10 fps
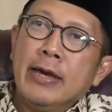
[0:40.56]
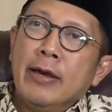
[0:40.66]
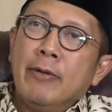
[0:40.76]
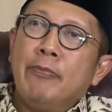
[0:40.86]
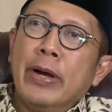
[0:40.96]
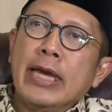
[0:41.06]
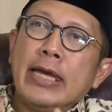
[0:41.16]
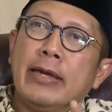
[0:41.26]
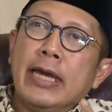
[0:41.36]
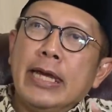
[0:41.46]
tidak ya?
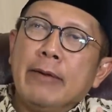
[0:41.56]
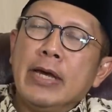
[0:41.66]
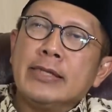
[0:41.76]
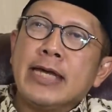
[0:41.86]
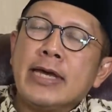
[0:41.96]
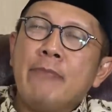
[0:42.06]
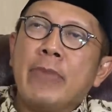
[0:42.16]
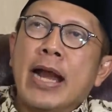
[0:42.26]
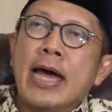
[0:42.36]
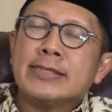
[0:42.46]
Begini, gini, eh, saya
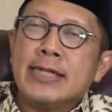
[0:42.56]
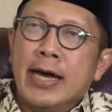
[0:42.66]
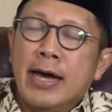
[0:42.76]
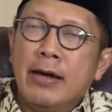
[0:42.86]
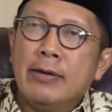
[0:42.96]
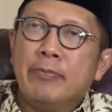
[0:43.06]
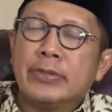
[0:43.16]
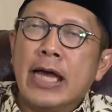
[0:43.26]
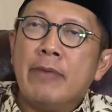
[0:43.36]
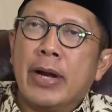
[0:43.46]
merasa,
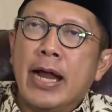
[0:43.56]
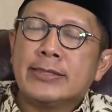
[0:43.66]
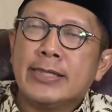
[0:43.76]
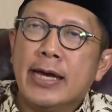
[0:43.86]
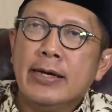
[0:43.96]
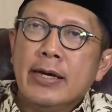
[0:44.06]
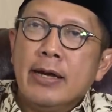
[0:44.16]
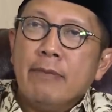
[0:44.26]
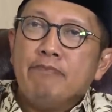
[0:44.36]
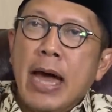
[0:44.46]
saya merasa
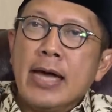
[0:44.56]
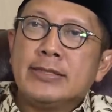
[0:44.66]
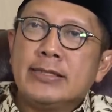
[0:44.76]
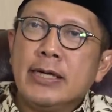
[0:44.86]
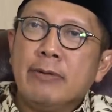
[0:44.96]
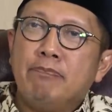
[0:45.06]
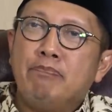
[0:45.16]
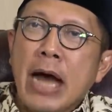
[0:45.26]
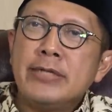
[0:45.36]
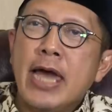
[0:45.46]
masih
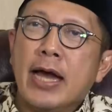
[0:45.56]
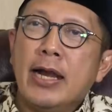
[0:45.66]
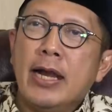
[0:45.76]
banyak